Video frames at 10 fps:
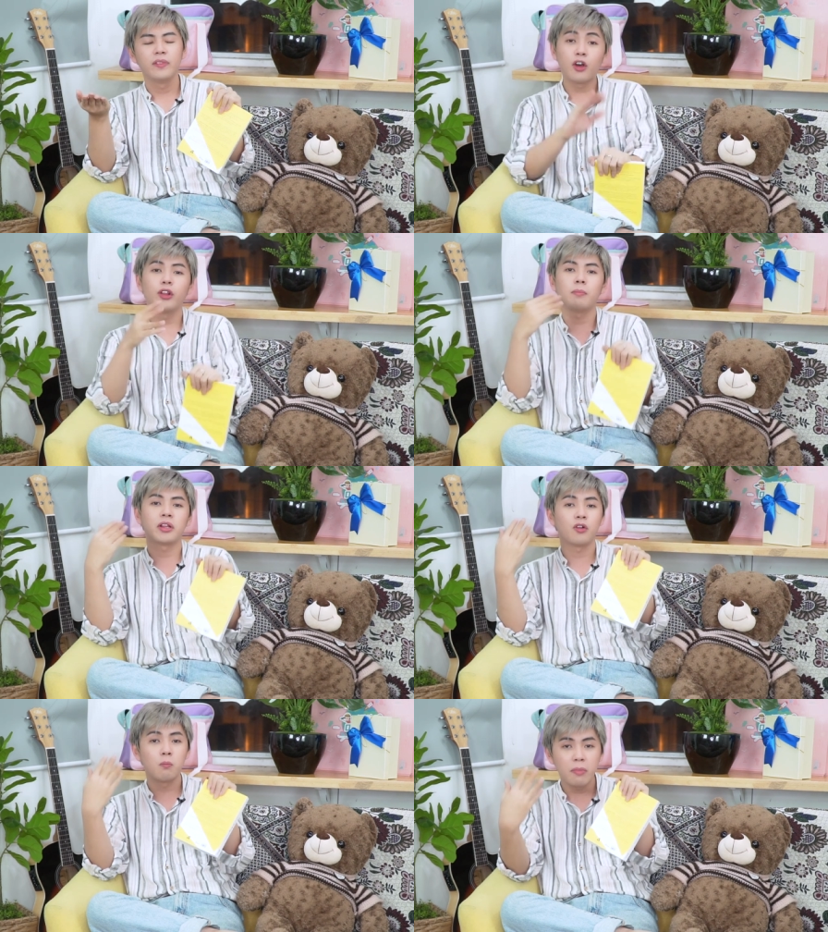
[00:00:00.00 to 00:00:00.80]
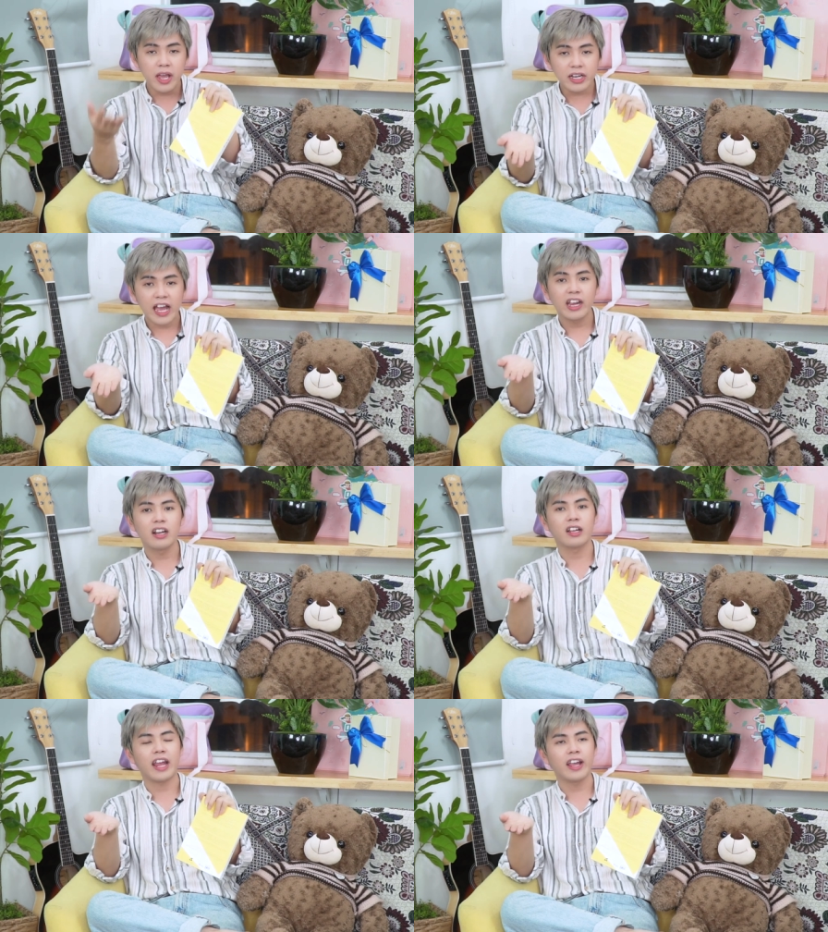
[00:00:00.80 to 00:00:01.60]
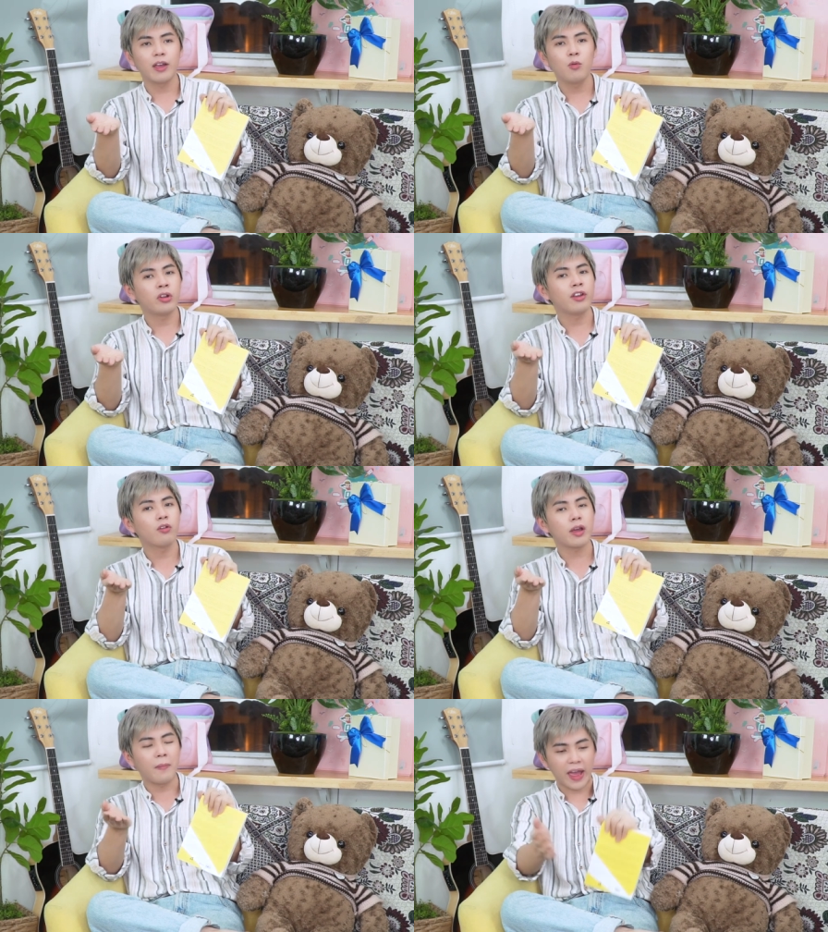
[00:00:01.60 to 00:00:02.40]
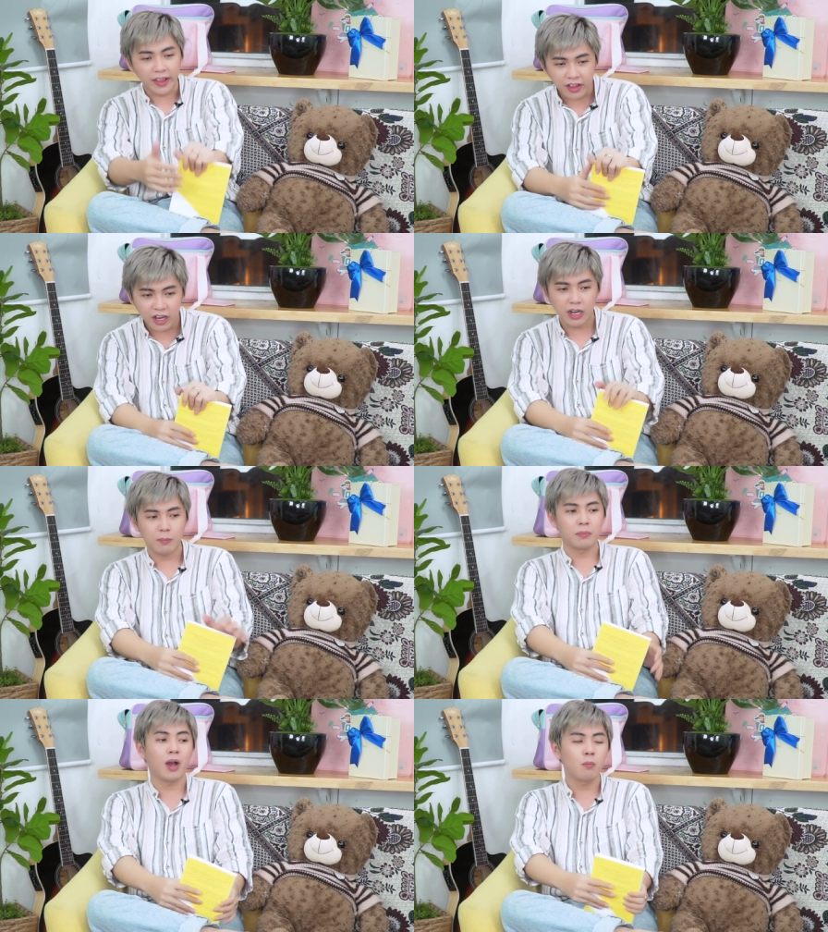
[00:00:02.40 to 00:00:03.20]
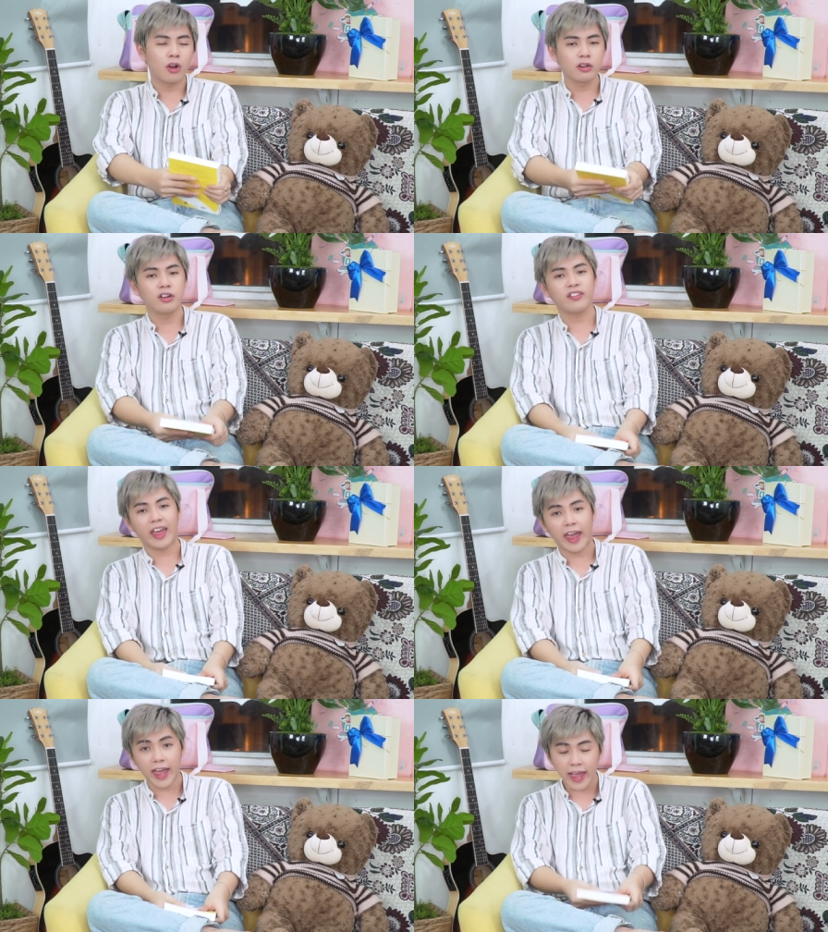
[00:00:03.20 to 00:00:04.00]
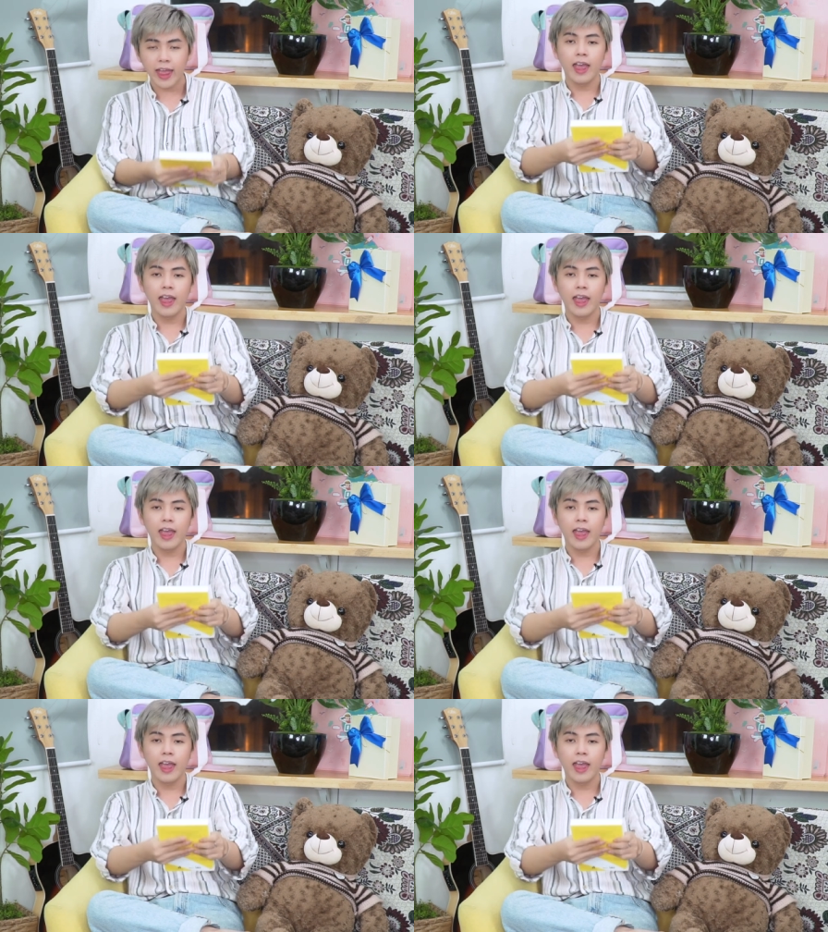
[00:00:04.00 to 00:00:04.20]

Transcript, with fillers: Thôi thì mình cũng biết đây là đang cái mùa thi của các bạn, cho nên là mình mong mọi người sẽ